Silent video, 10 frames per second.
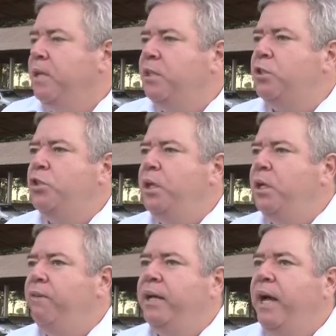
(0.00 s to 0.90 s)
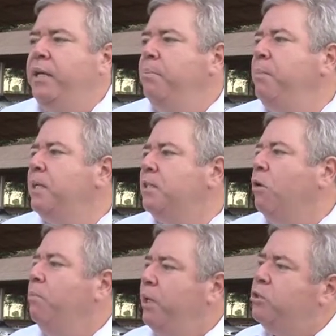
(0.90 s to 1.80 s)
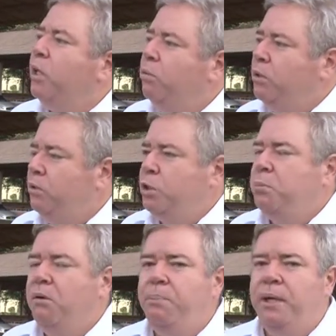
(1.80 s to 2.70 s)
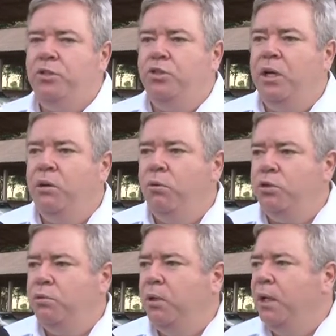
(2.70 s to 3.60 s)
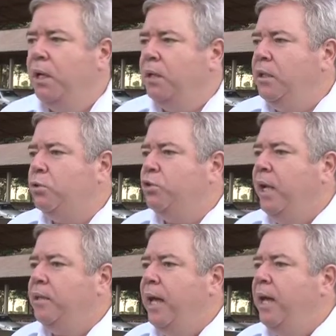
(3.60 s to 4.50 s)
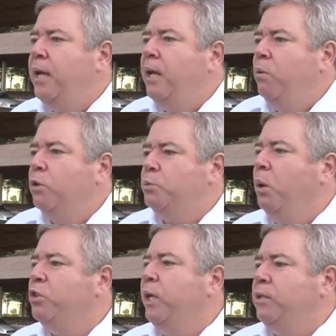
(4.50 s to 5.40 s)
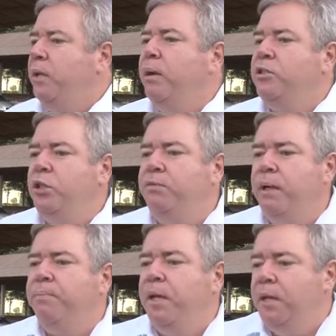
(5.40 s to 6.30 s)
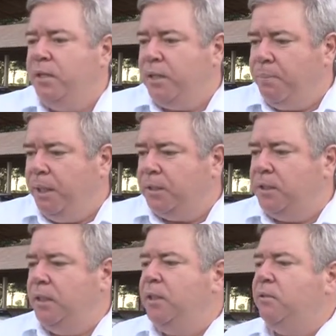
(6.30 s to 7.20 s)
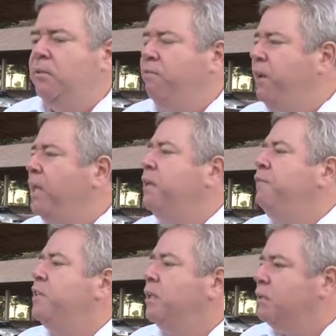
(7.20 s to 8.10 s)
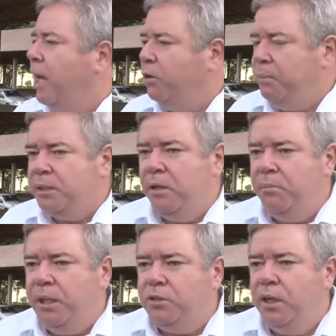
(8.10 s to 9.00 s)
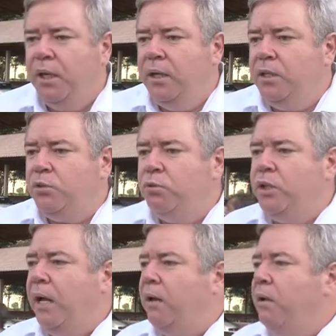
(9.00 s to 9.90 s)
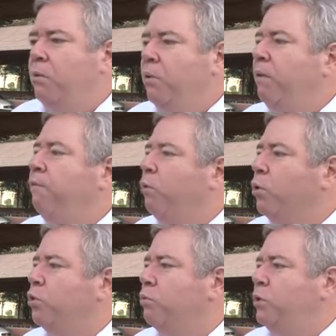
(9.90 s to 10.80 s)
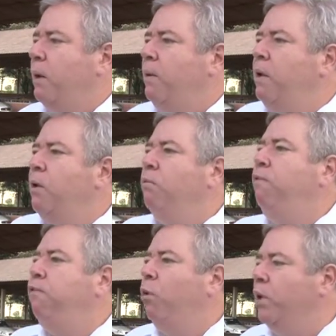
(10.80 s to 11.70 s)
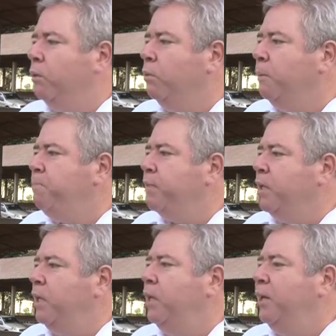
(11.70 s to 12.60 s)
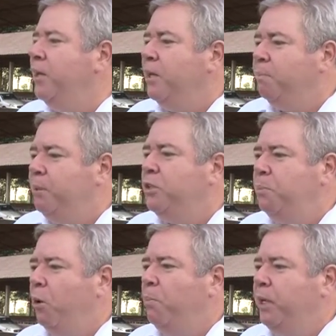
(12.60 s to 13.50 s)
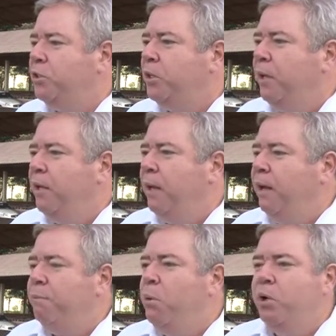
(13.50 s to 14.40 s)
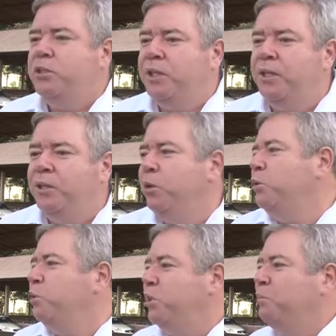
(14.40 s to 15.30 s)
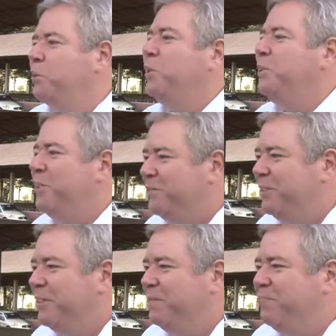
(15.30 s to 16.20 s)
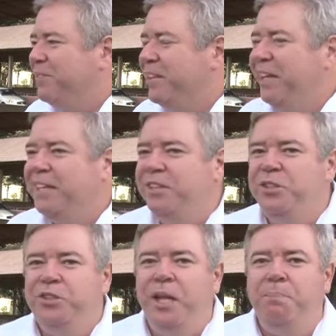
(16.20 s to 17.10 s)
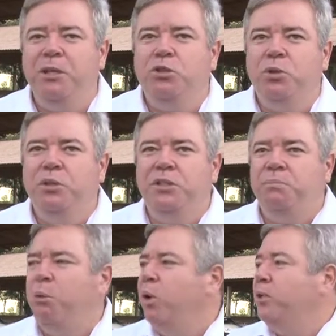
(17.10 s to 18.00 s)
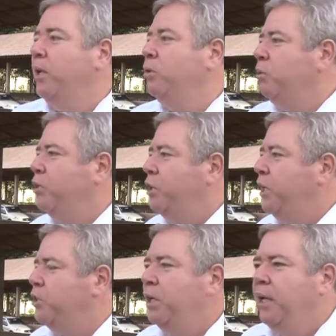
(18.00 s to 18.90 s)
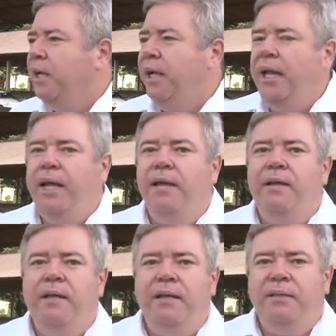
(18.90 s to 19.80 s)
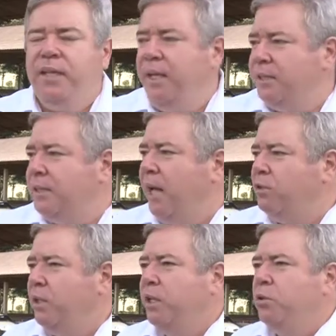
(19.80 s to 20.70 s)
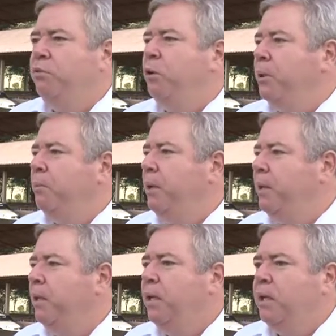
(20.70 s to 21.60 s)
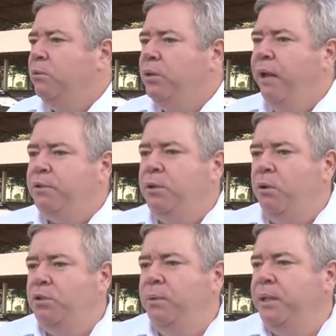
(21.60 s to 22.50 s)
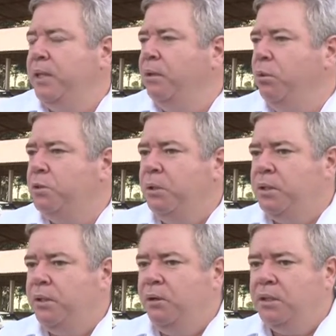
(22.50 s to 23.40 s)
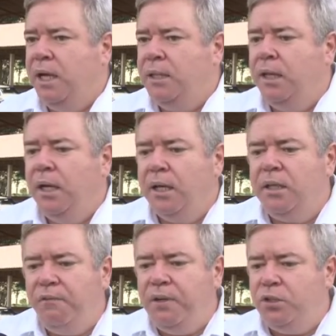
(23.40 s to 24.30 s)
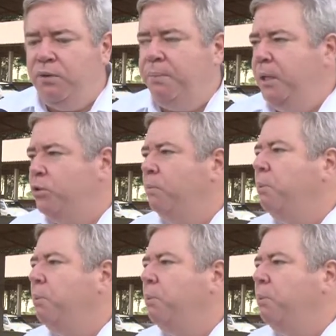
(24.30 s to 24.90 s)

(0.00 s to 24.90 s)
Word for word: Esse dinheiro vai cair mensalmente na conta do hospital a partir de agosto. E isso já dá, o hospital que já tem uma dívida estabelecida, vem deficitário mensalmente, isso nos dá um reforço, nos dá um fôlego. E, principalmente, mostra que nós não estamos sozinhos, né? que a gente tem pessoas se importando com a gente, é, interessados em resolver o problema do déficit orçamentário do Hospital Santa Rosália, que definitivamente não